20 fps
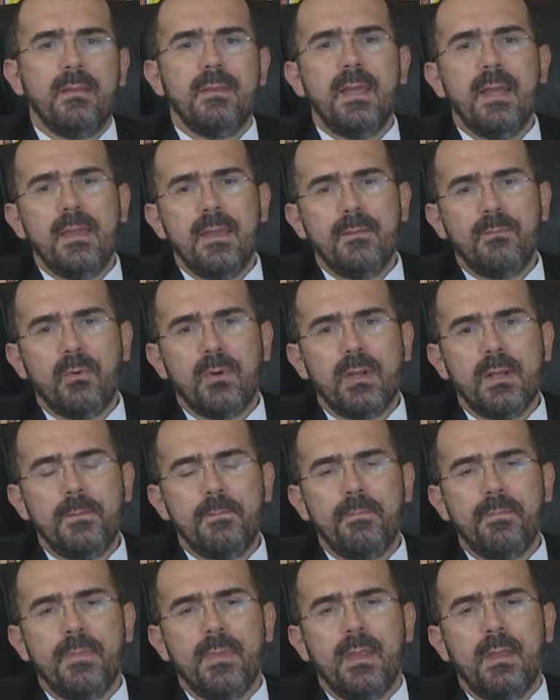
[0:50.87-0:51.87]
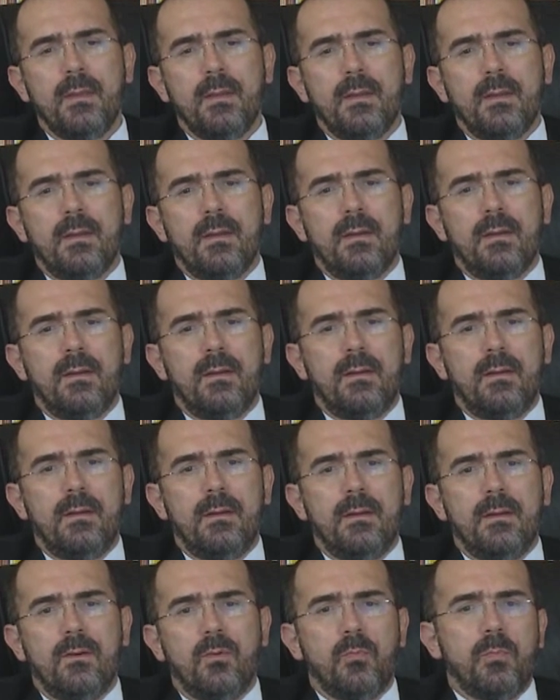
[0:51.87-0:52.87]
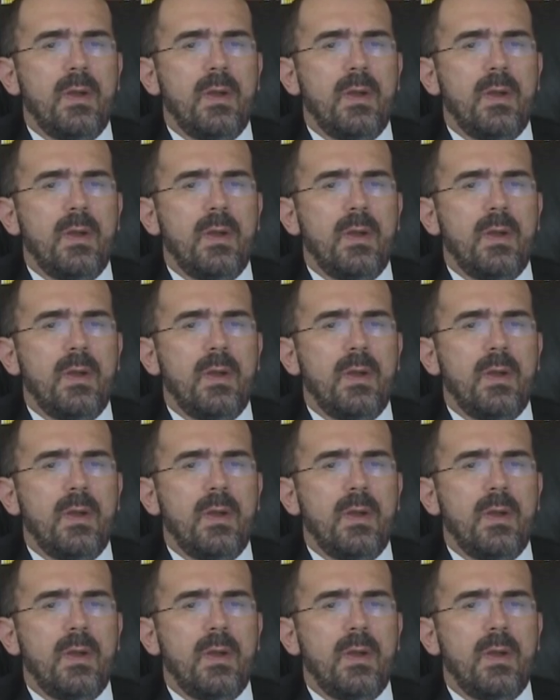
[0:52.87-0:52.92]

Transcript: Na época, ah,